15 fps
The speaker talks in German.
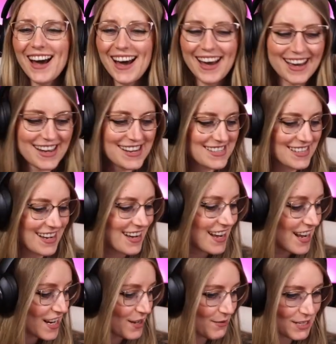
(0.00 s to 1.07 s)
Alter,
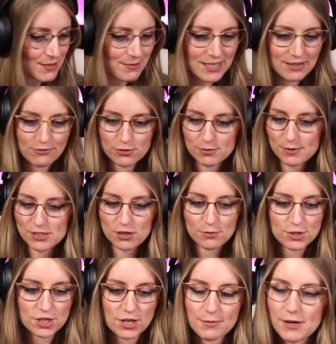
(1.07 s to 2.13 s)
da machst du mit denen. Wo ist mein
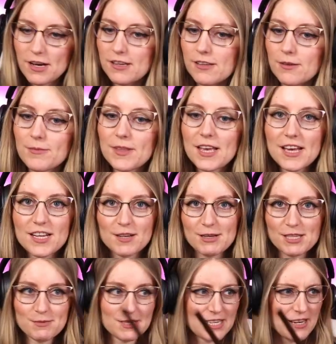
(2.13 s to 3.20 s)
Zauberstab? Ah, hier. Da
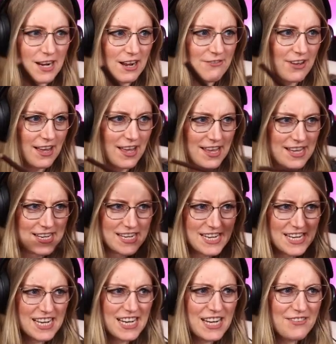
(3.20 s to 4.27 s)
machst du mit denen einfach.
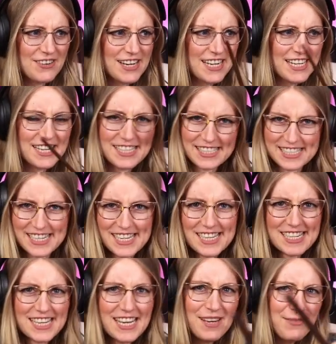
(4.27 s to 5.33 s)

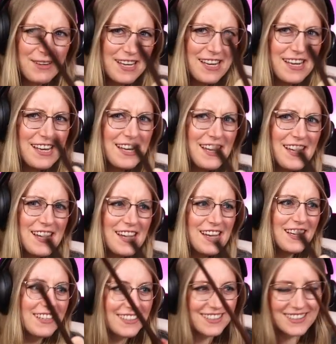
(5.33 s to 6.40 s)

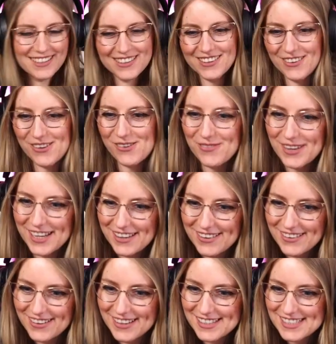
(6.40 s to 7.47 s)
Avada Oh mein
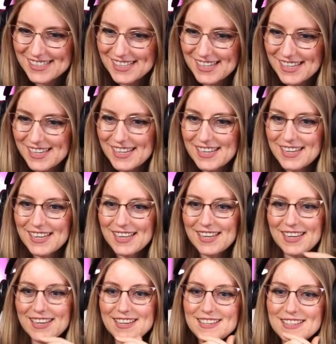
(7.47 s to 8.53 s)
Gott.
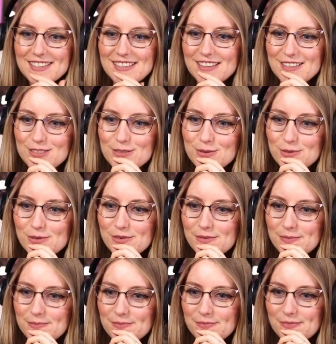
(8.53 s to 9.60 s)
Ist das
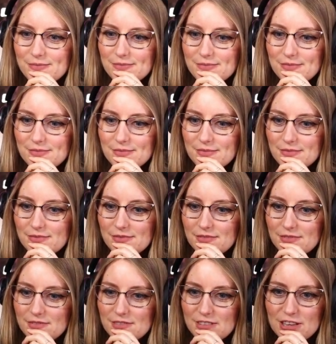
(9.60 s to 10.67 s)
so?
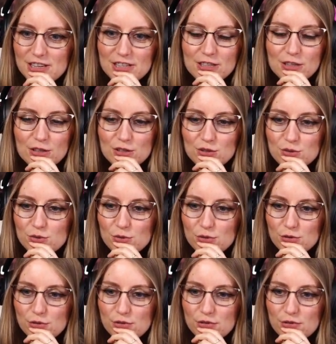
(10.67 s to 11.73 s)
Ist doch
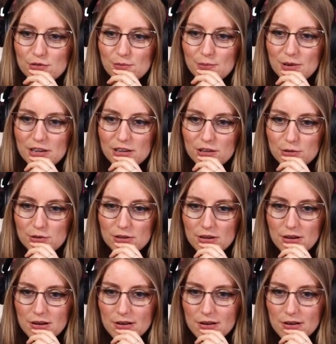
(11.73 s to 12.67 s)
so, Benny, oder?